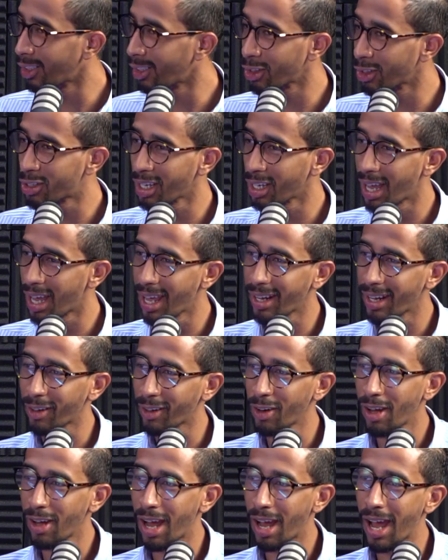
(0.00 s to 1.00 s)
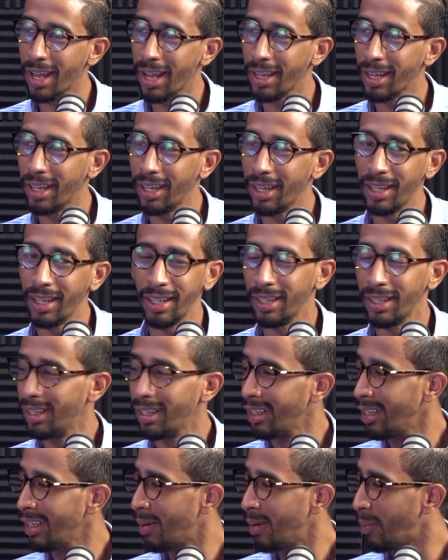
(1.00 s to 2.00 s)
estos cigarros. ahí.
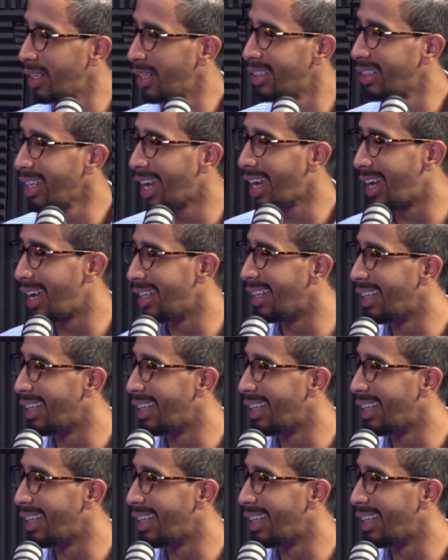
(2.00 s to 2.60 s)
estás ¿Me entiendes?